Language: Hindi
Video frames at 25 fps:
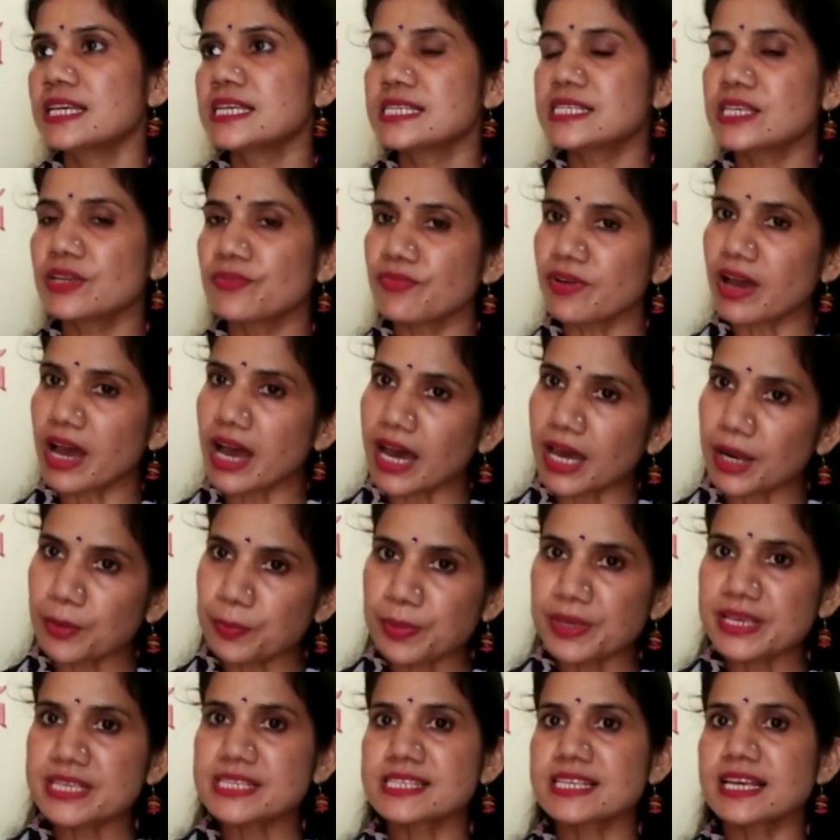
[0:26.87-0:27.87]
सिर्फ
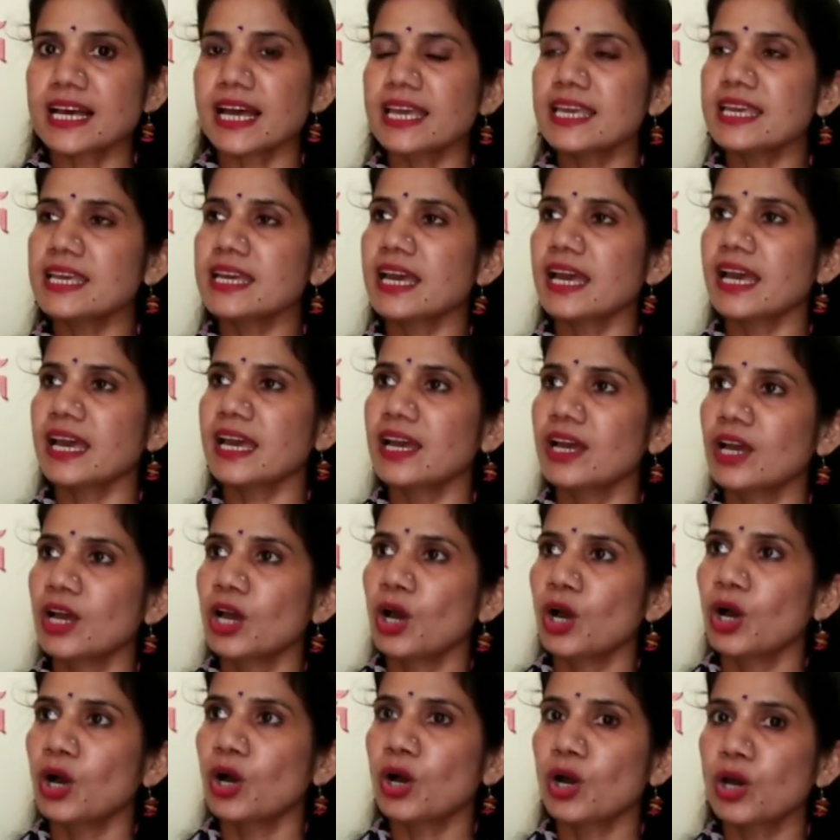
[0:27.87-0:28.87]
आरपीएस का ही है
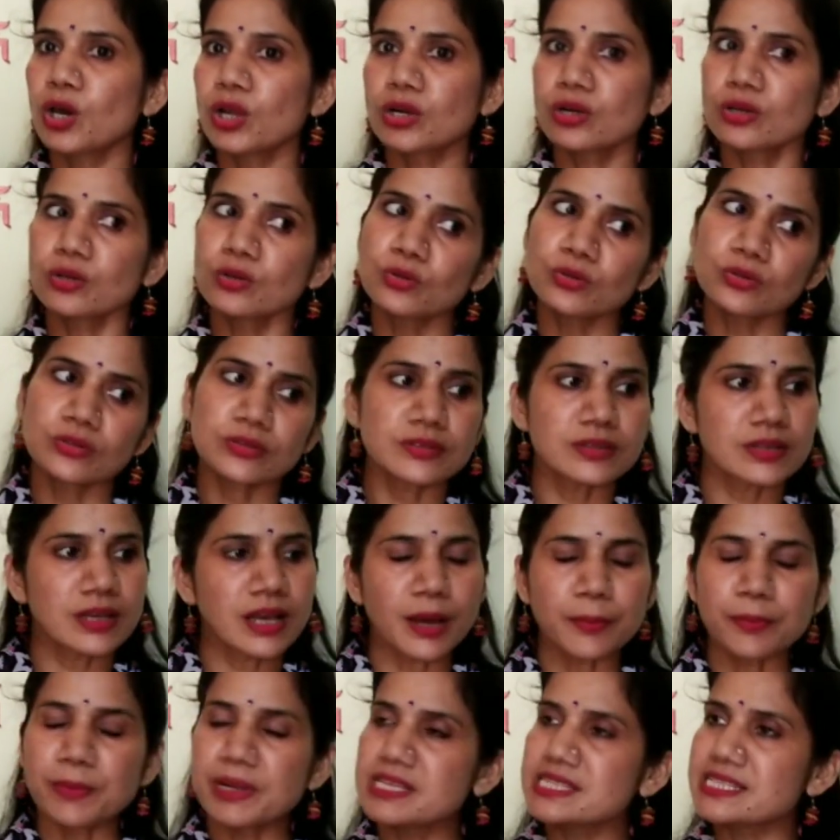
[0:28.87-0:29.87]
और
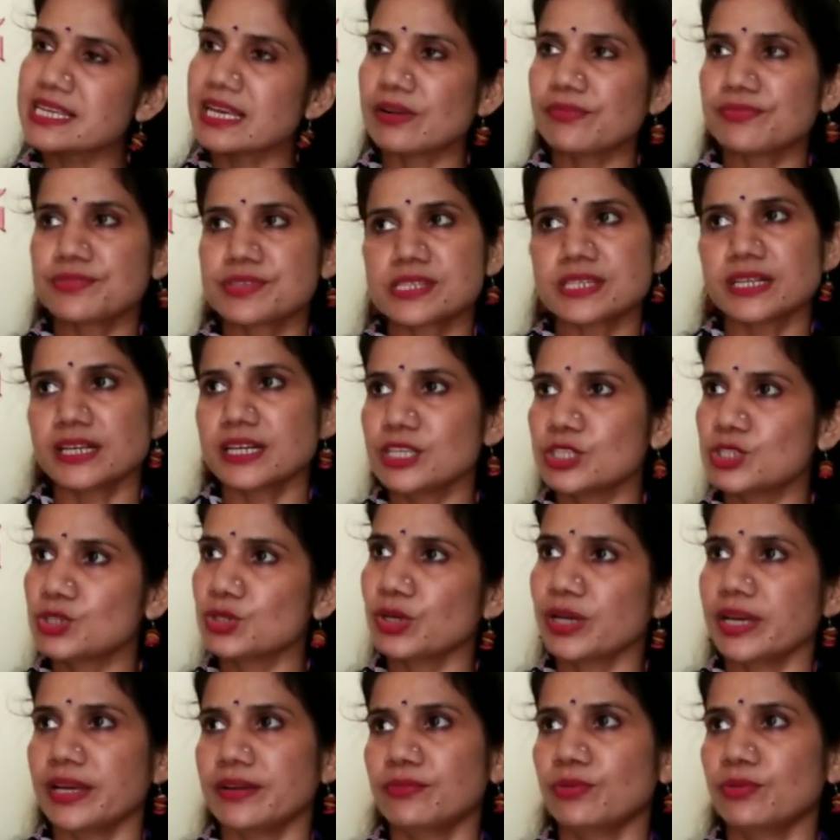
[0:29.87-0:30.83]
अपना सेल्फ स्टडी जो है